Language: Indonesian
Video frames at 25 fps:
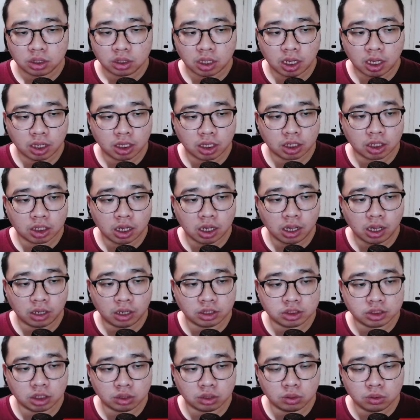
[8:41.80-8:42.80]
Ya, kita lihat
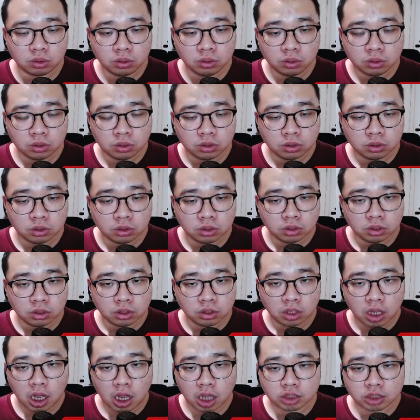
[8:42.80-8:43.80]
di situ.
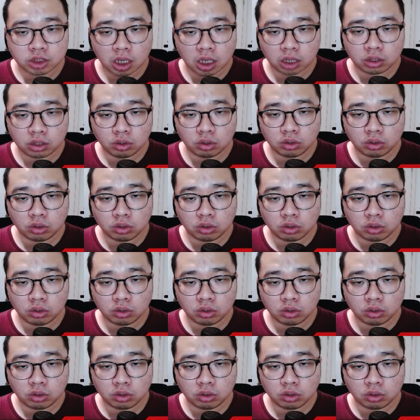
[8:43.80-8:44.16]
Hajar